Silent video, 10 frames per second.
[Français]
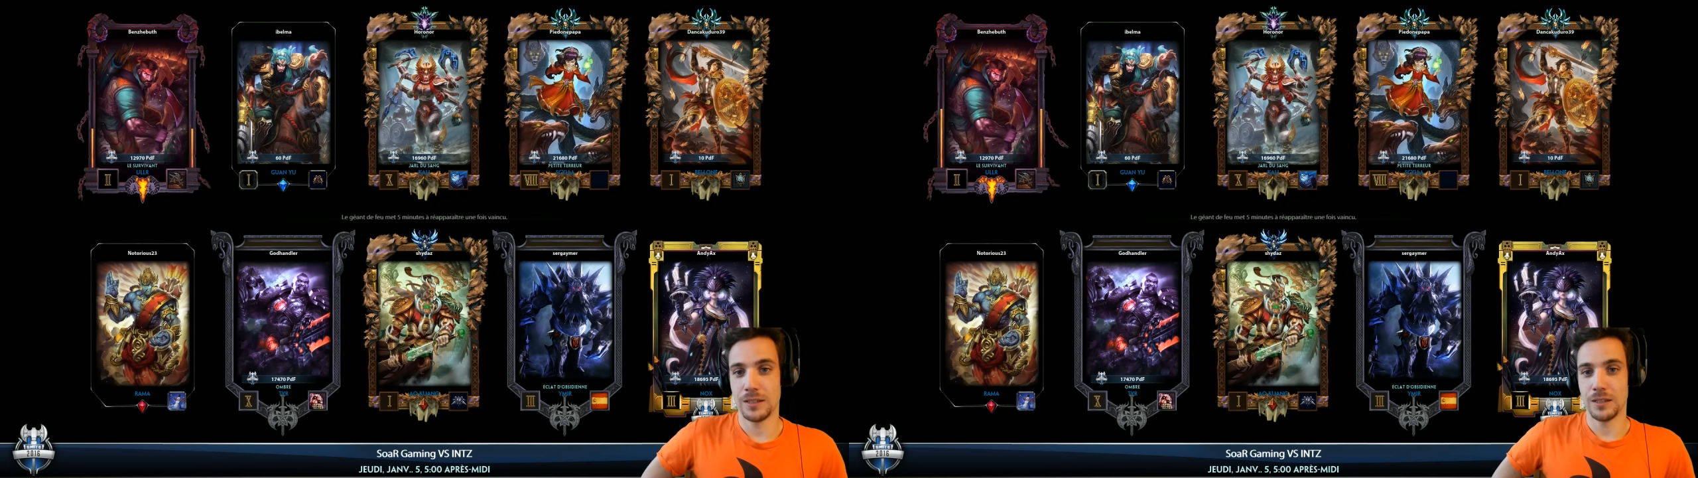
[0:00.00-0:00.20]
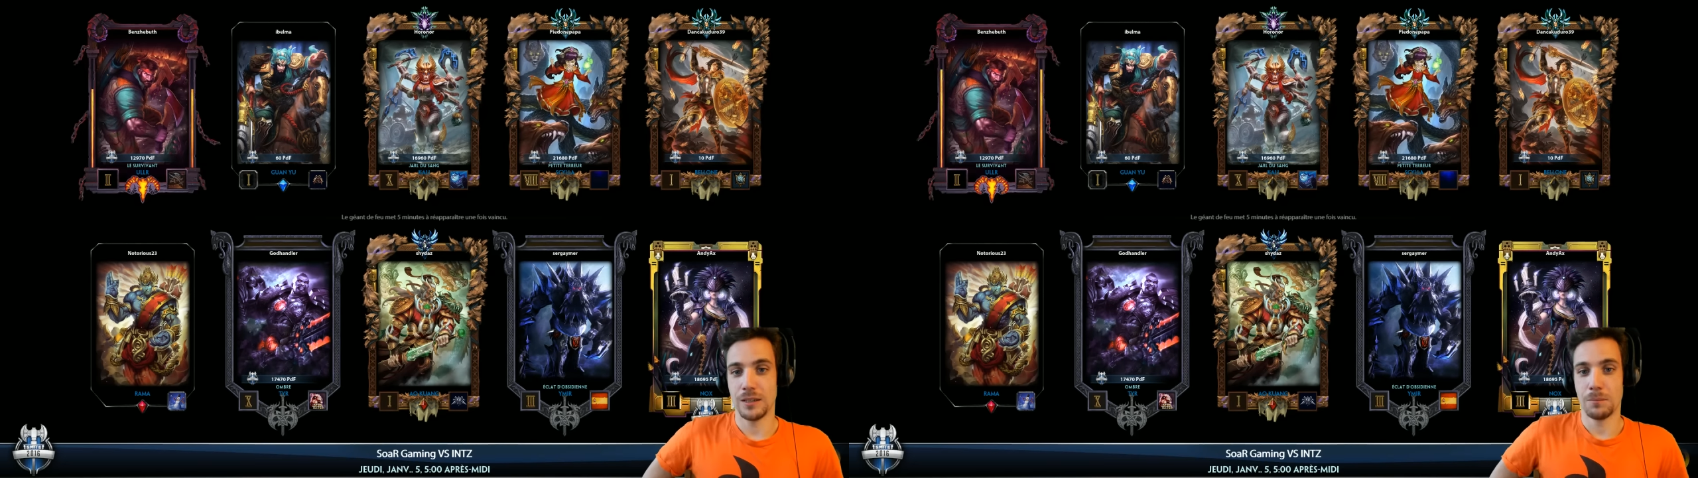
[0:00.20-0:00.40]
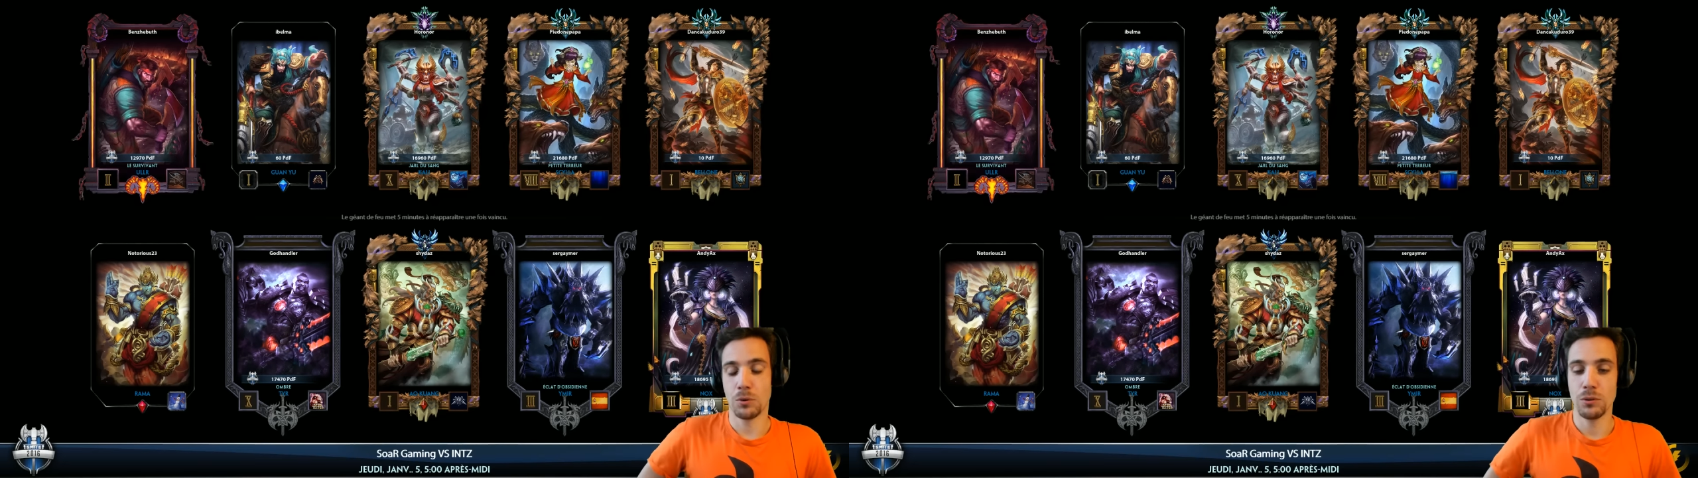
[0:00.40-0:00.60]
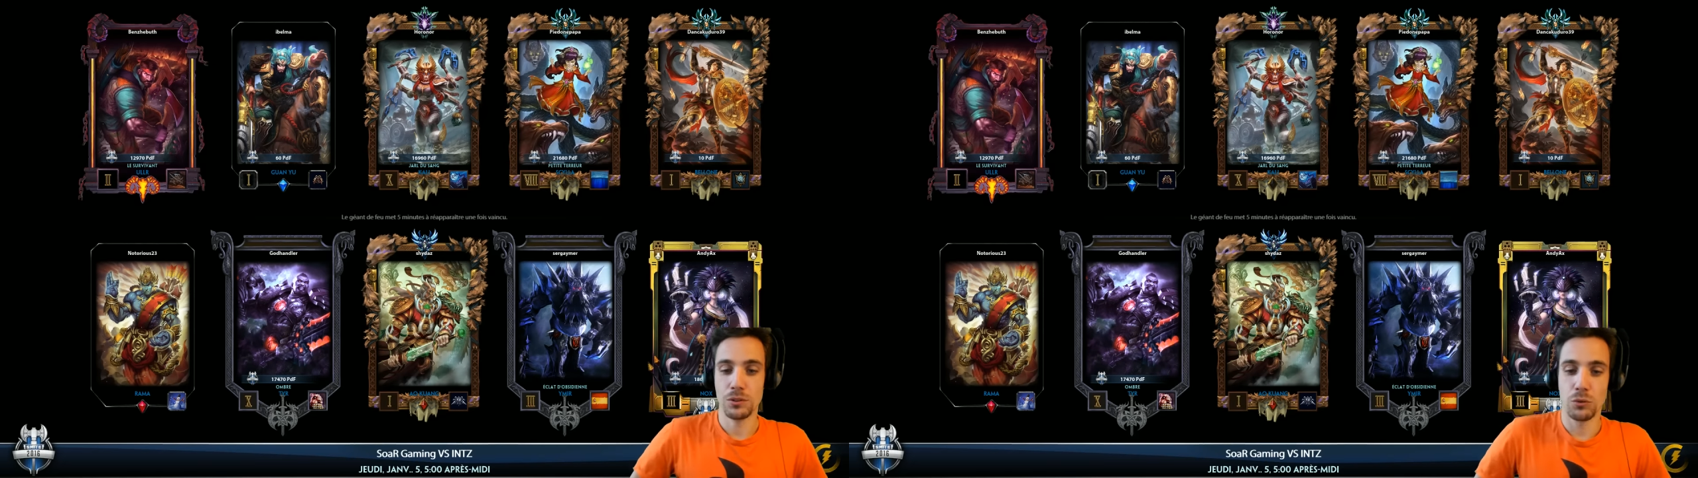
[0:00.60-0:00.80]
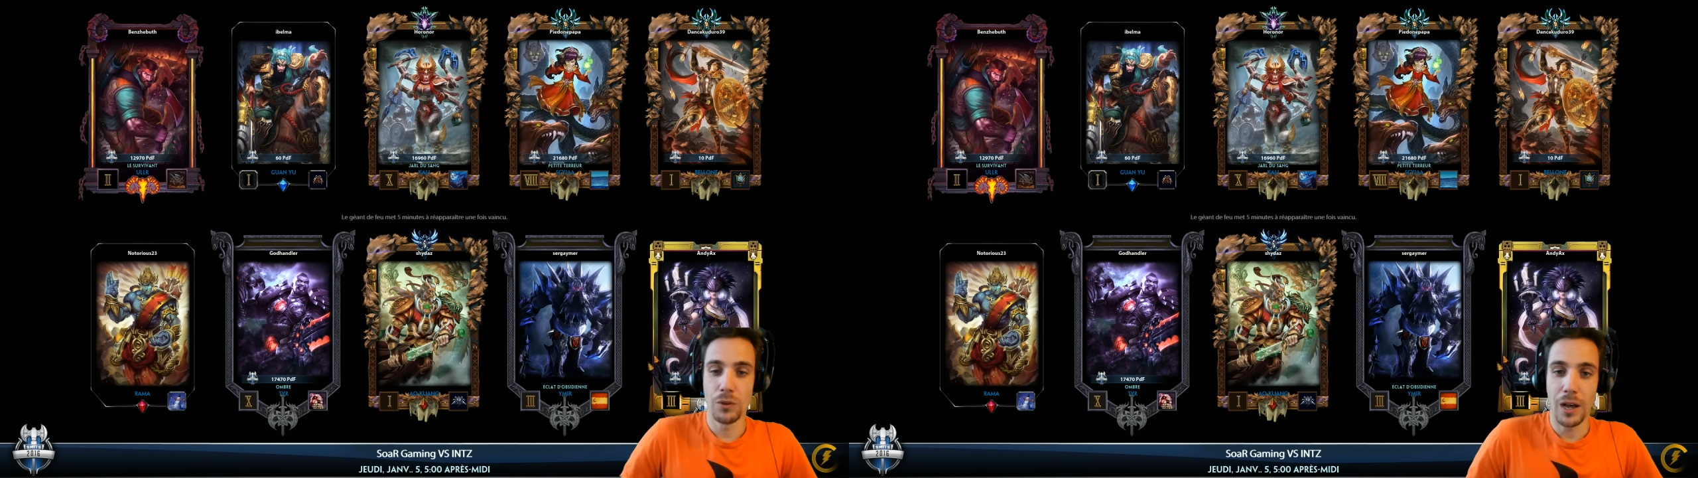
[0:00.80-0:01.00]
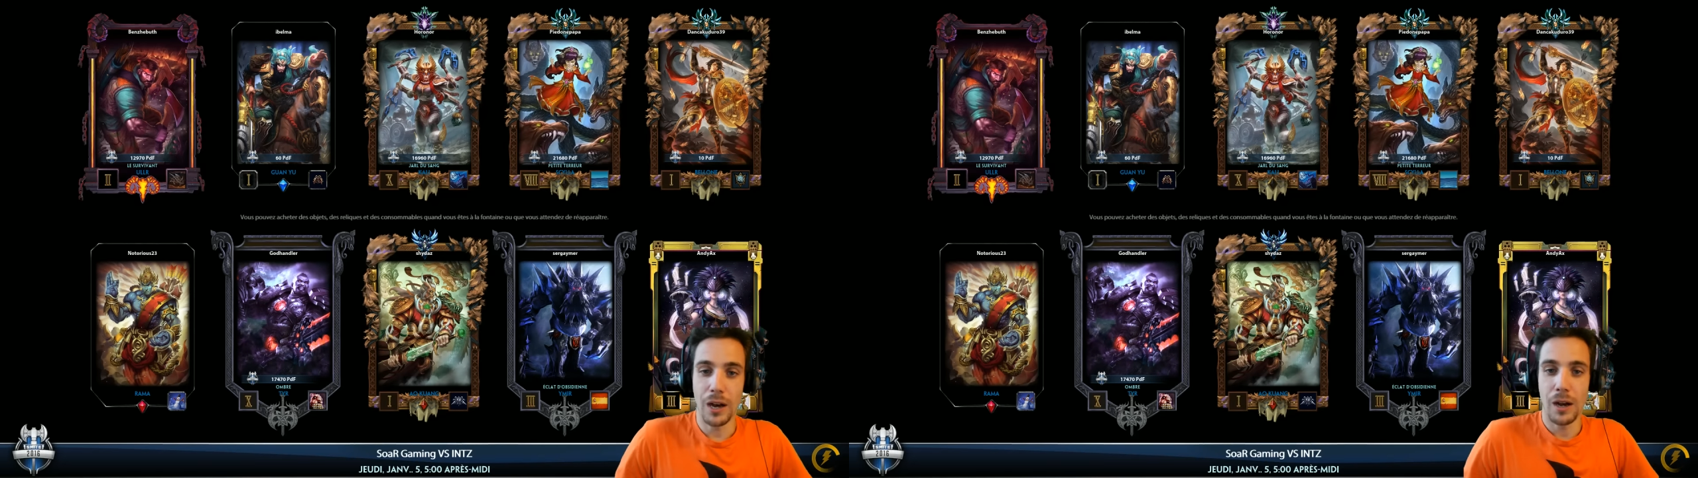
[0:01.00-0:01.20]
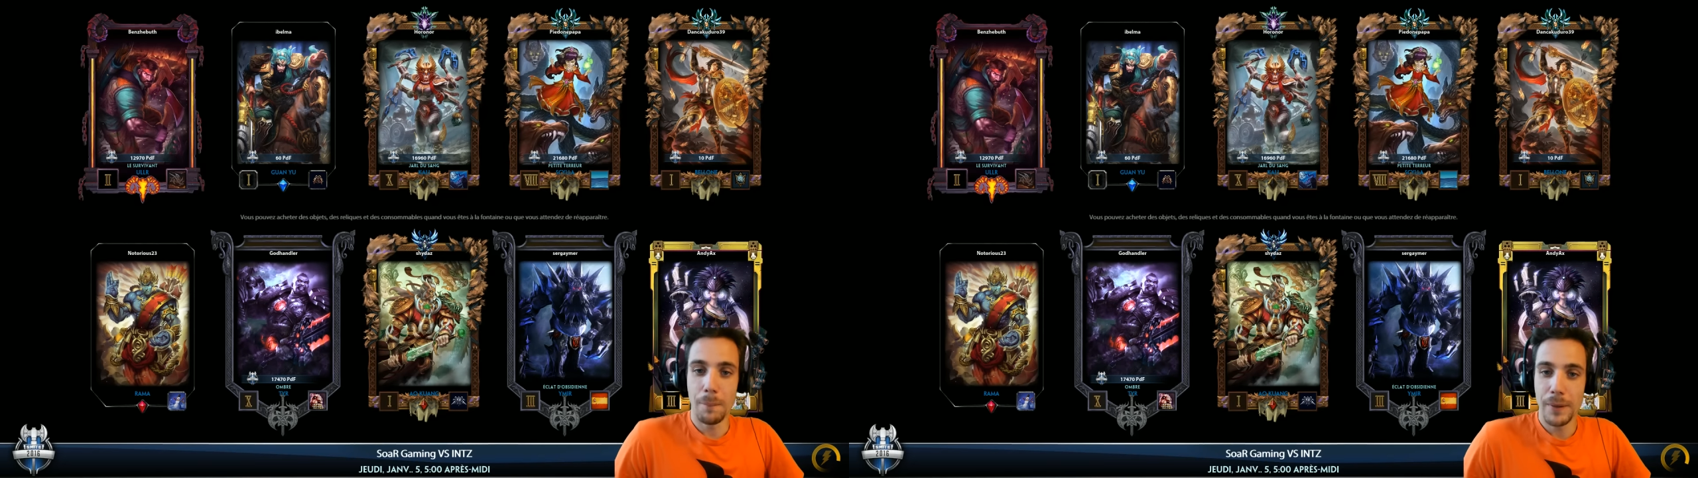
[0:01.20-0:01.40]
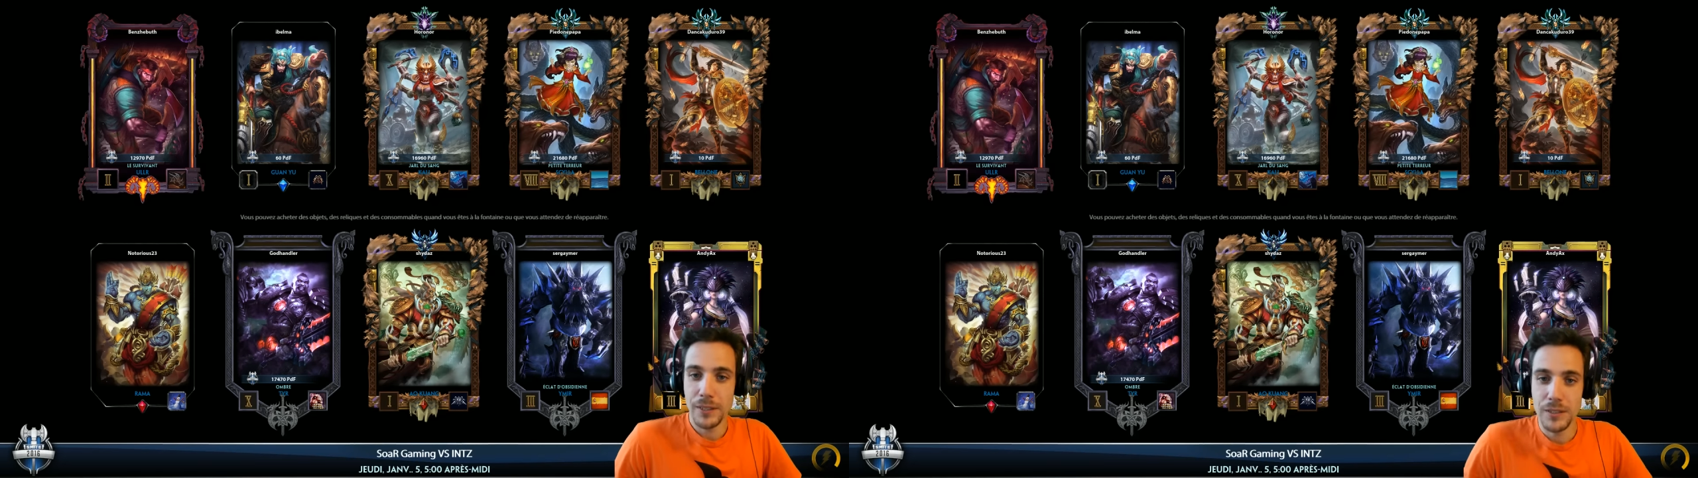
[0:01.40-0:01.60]
Pourquoi est-ce qu'on a un
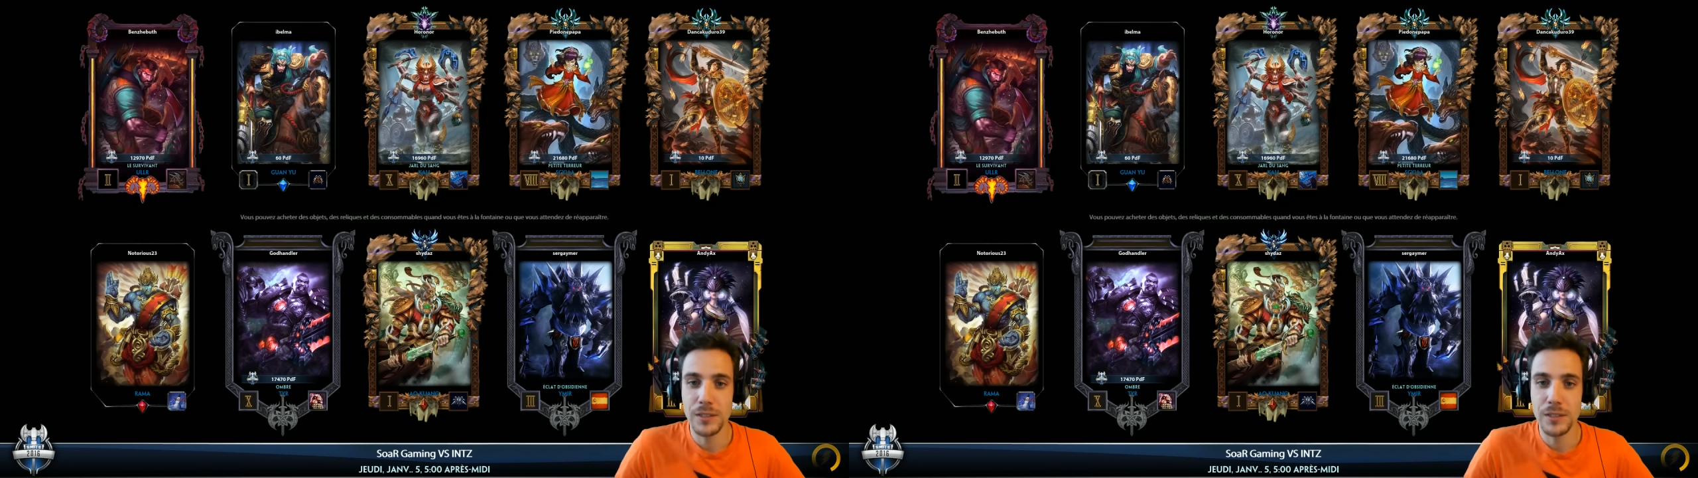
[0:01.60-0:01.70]
mec